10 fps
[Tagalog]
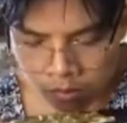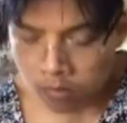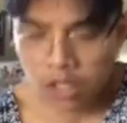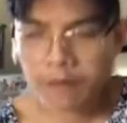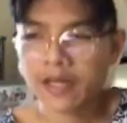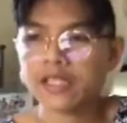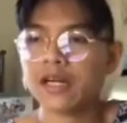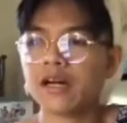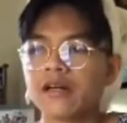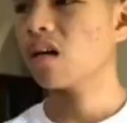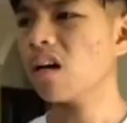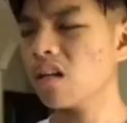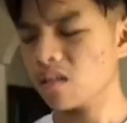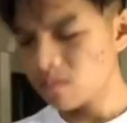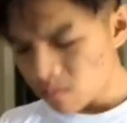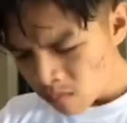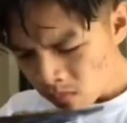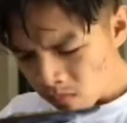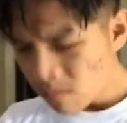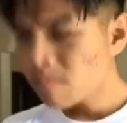Hindi siya panis, anak. Ha?
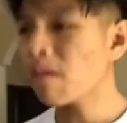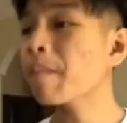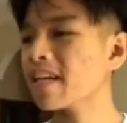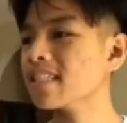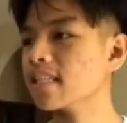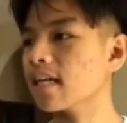Mapanis